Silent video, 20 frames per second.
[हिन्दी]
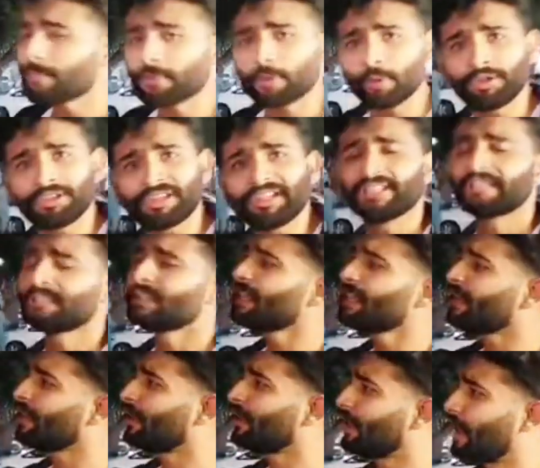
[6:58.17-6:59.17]
हमको ठीक
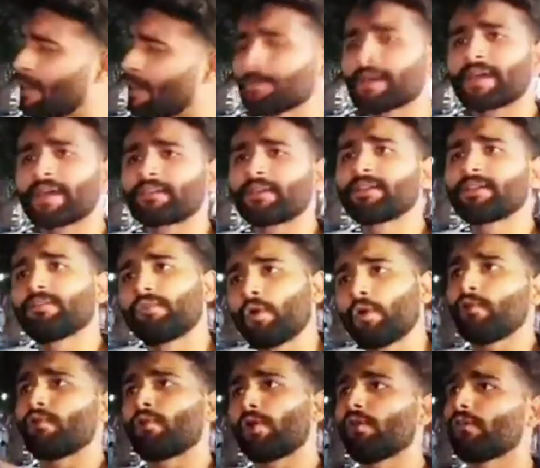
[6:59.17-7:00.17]
नहीं है हम कहते हैं जी
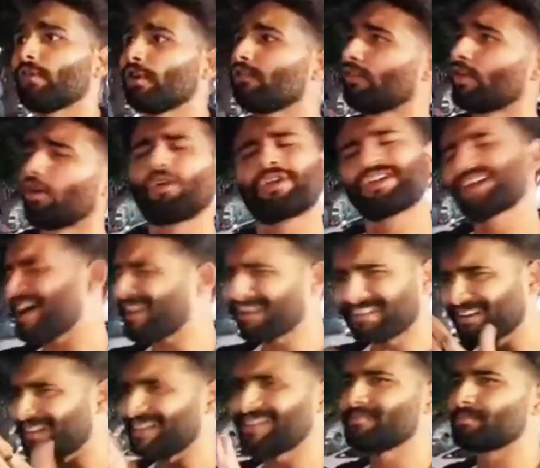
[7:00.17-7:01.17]
वो वो वो वो यार
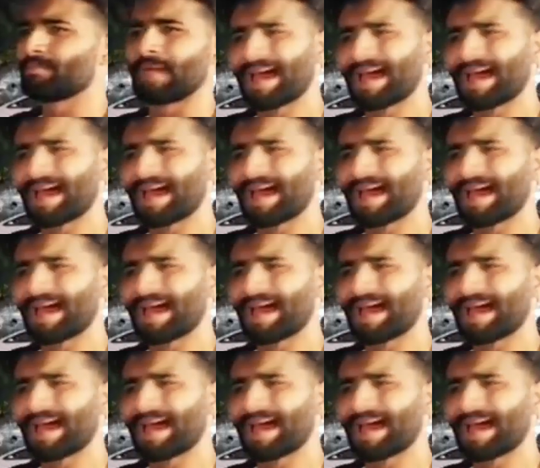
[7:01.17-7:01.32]
नहीं